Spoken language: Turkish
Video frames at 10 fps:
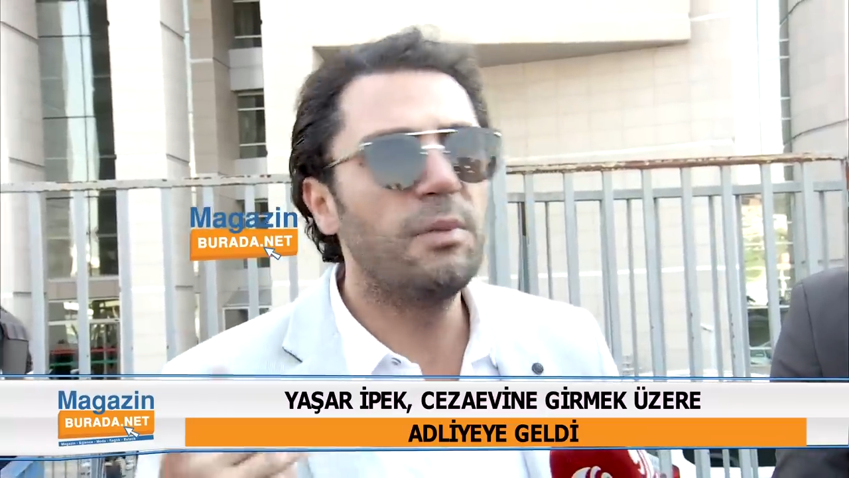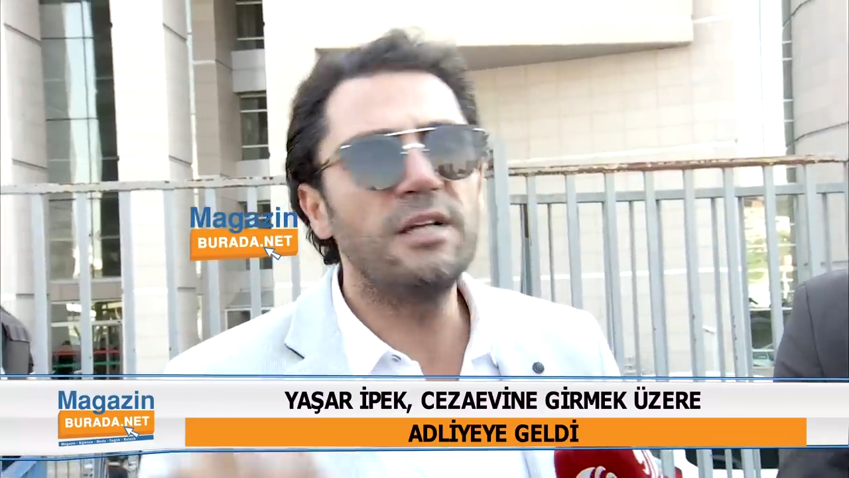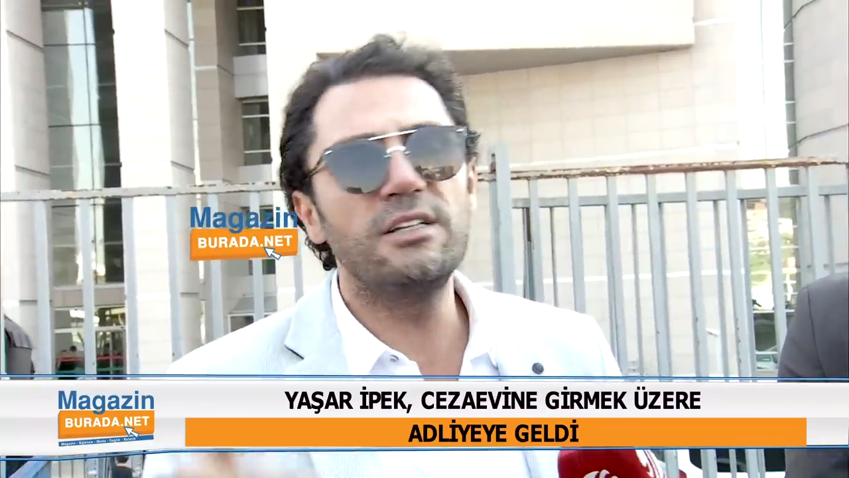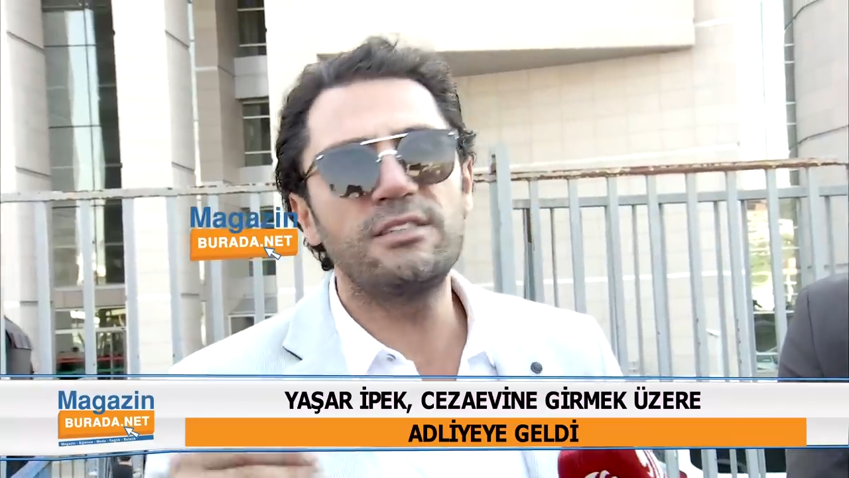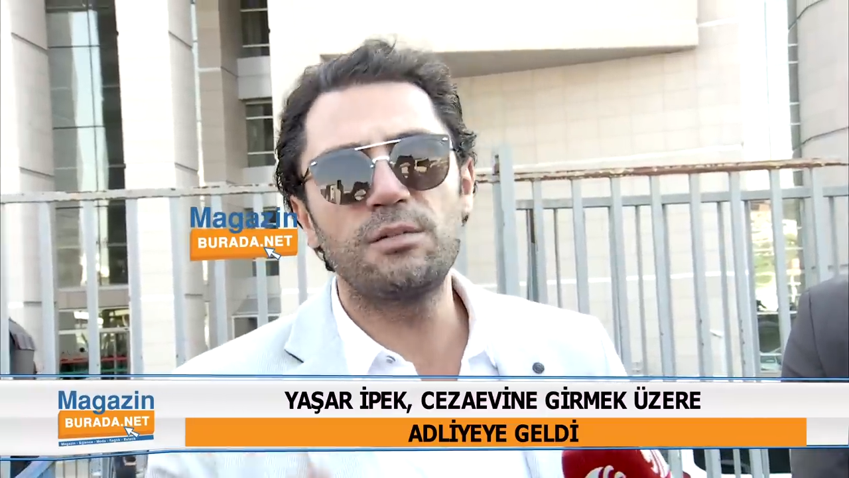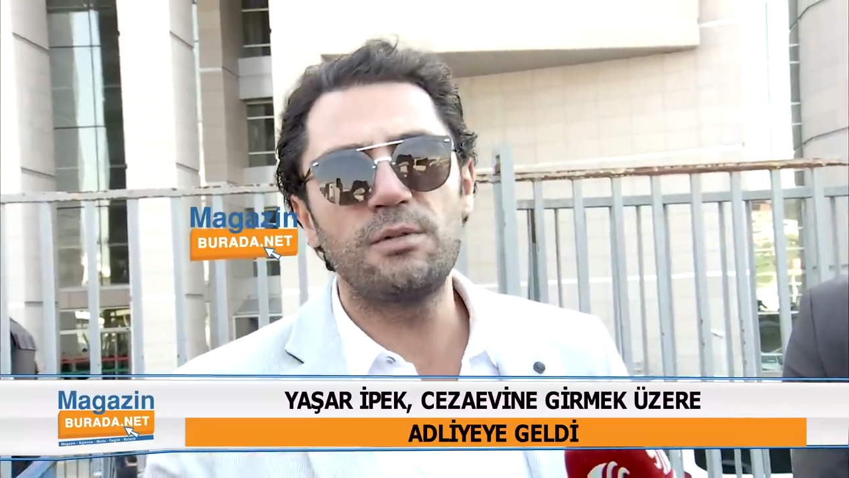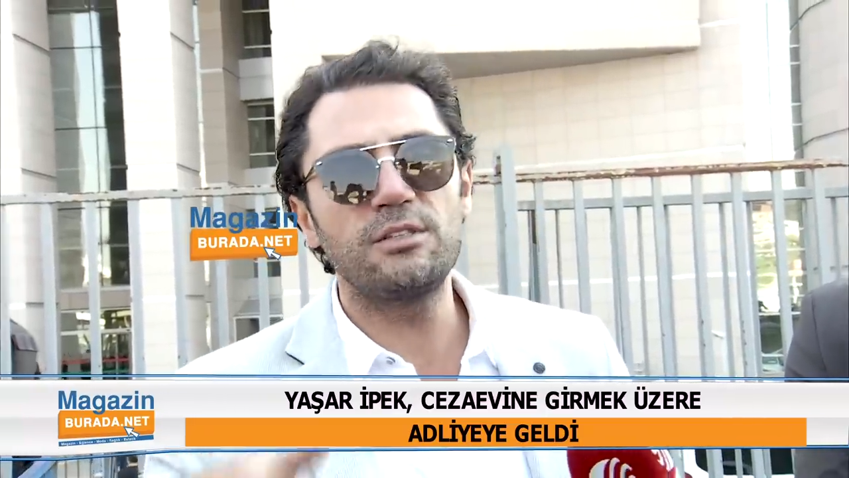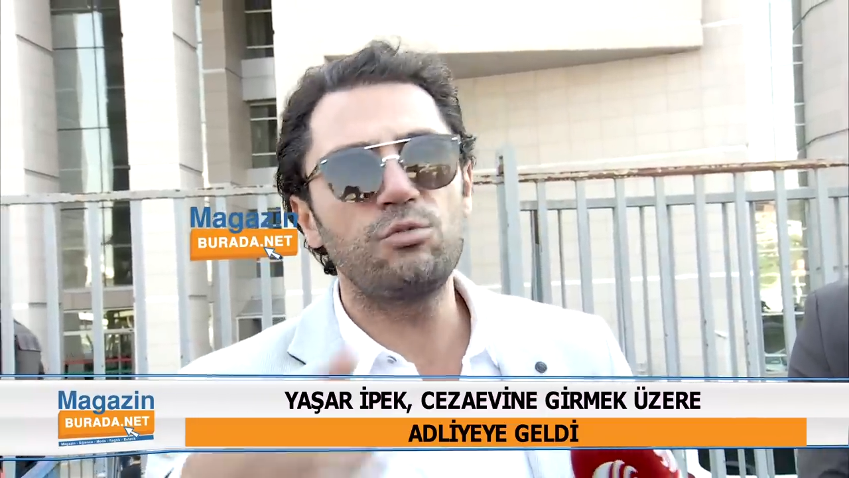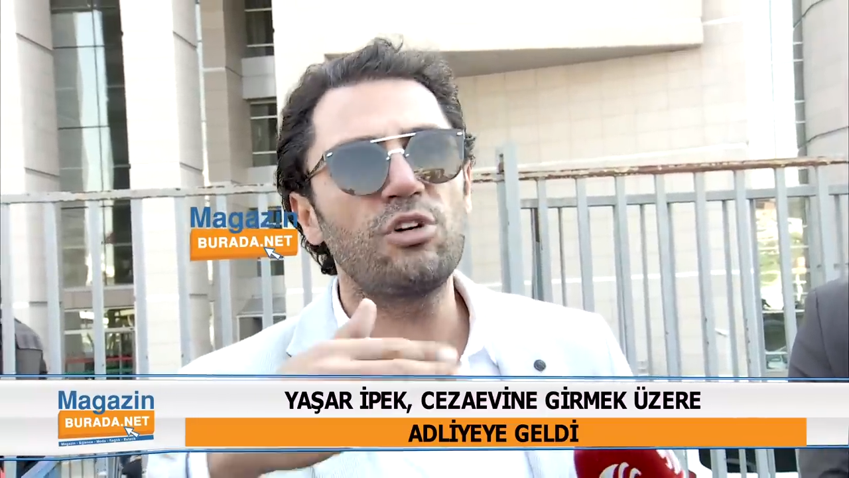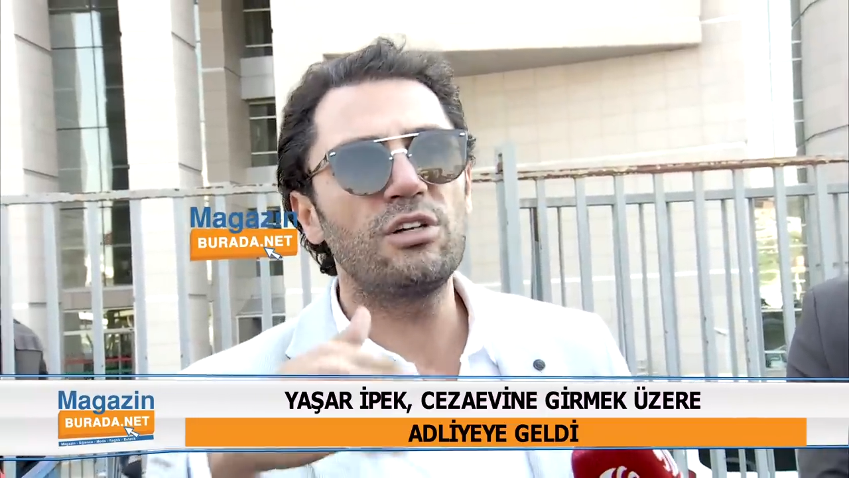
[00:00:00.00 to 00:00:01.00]
Ben de
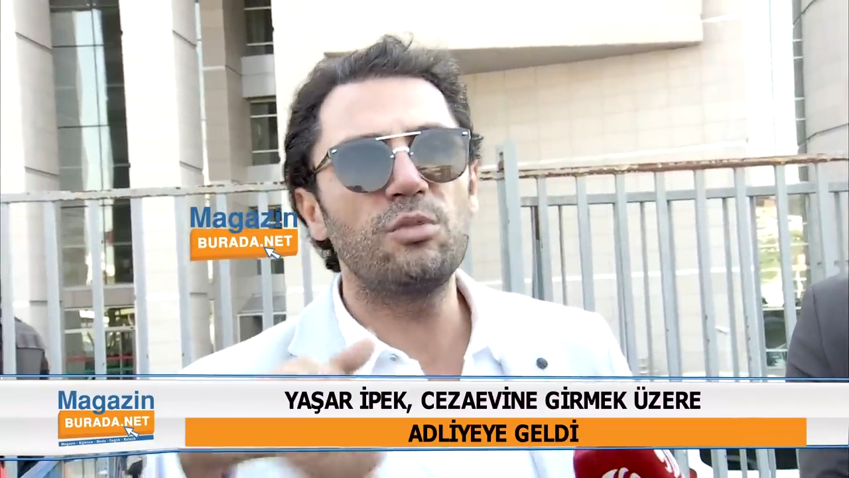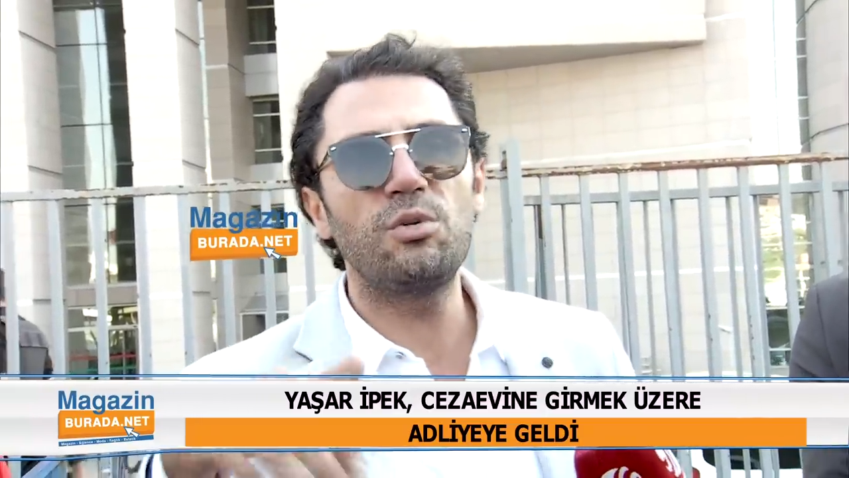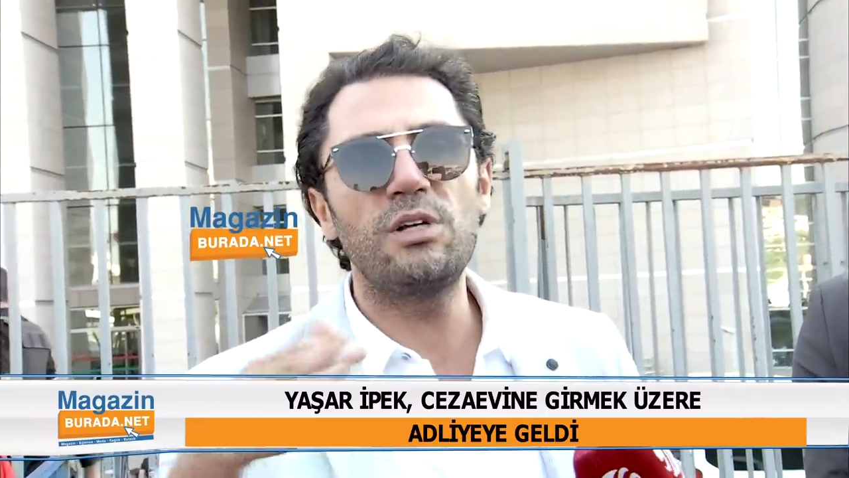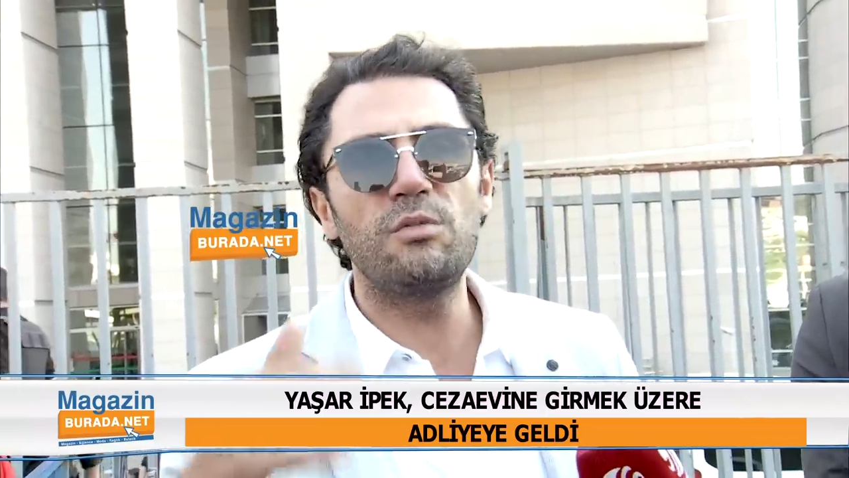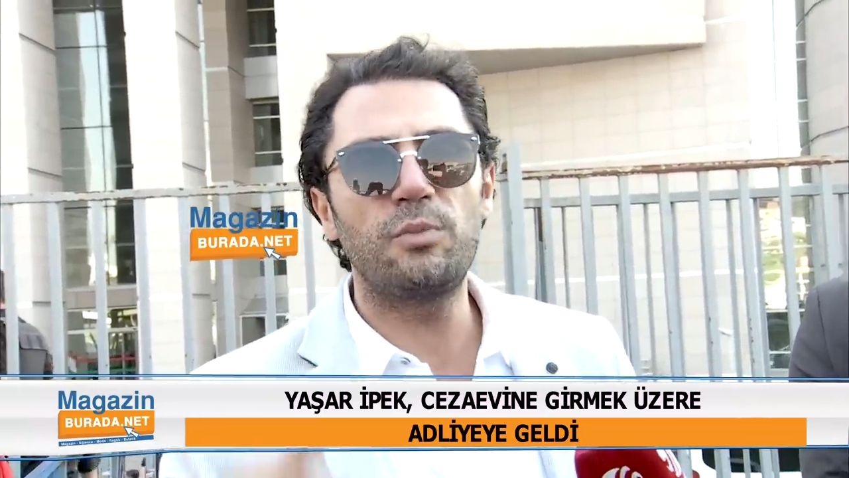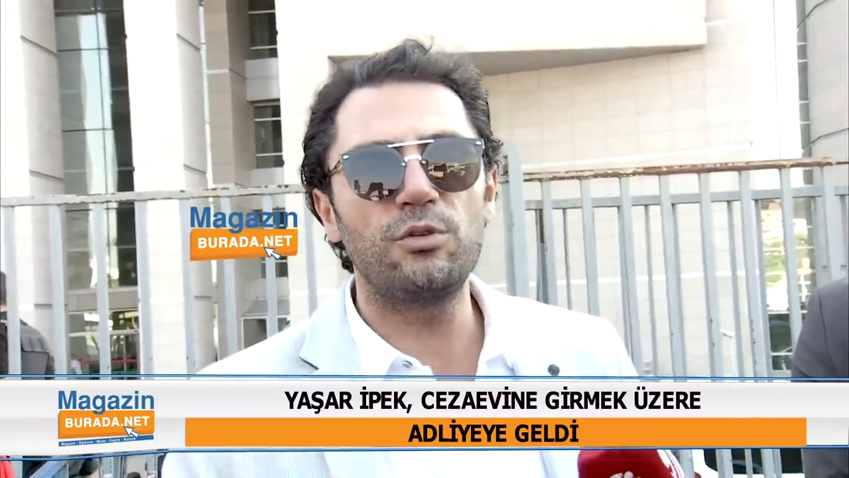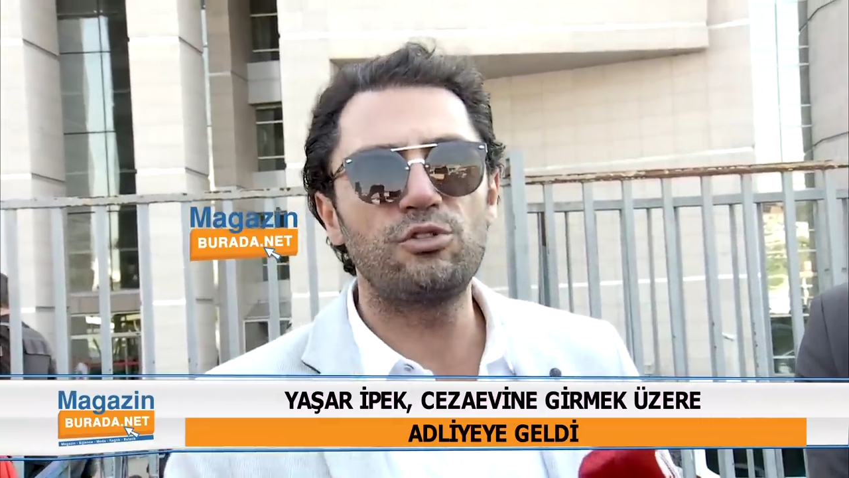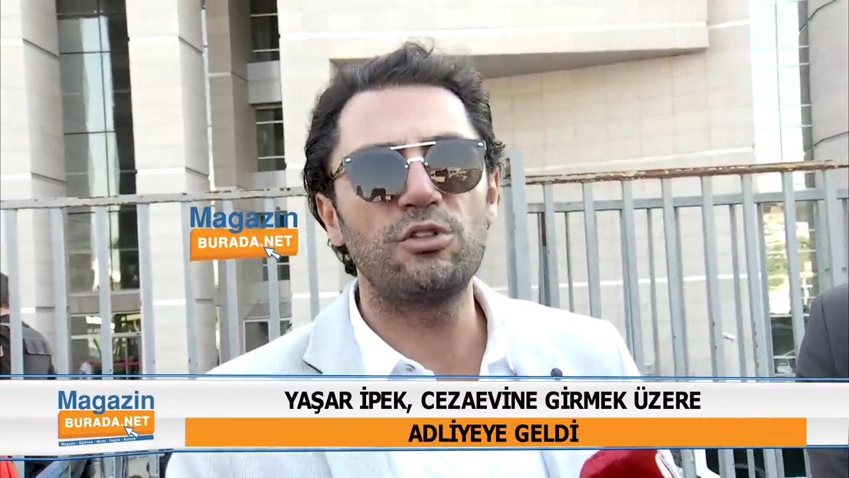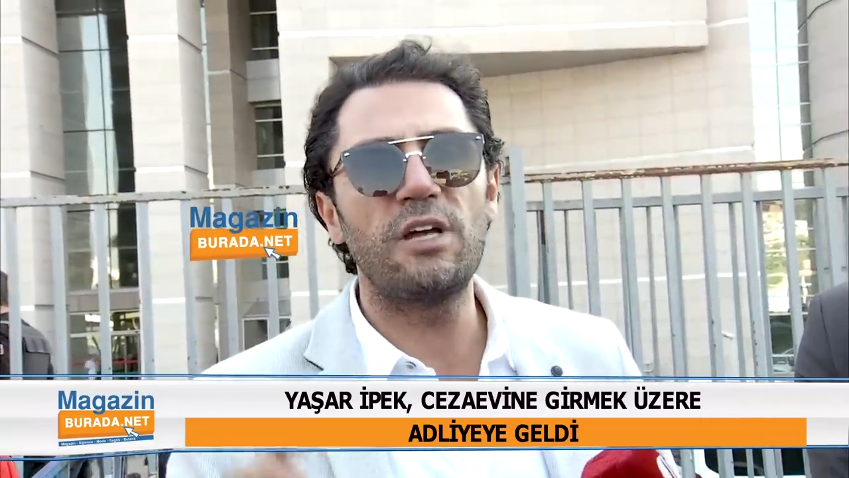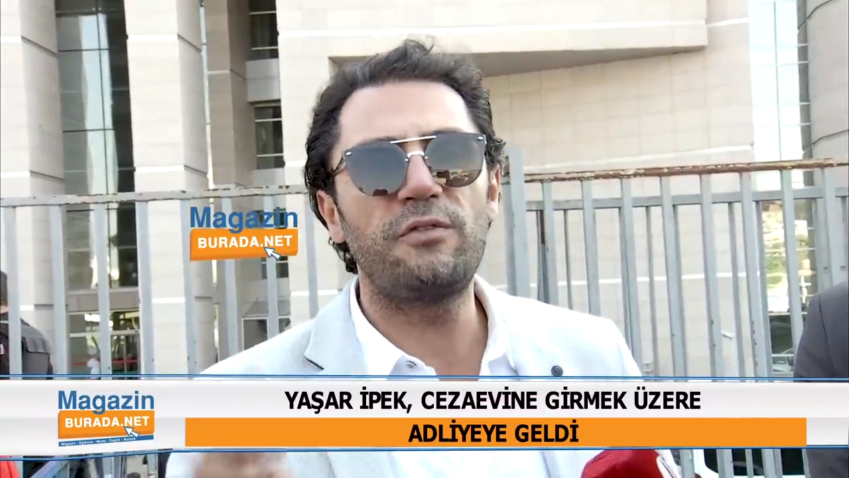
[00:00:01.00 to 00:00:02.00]
istemezdim şu anda böyle bir pozisyon.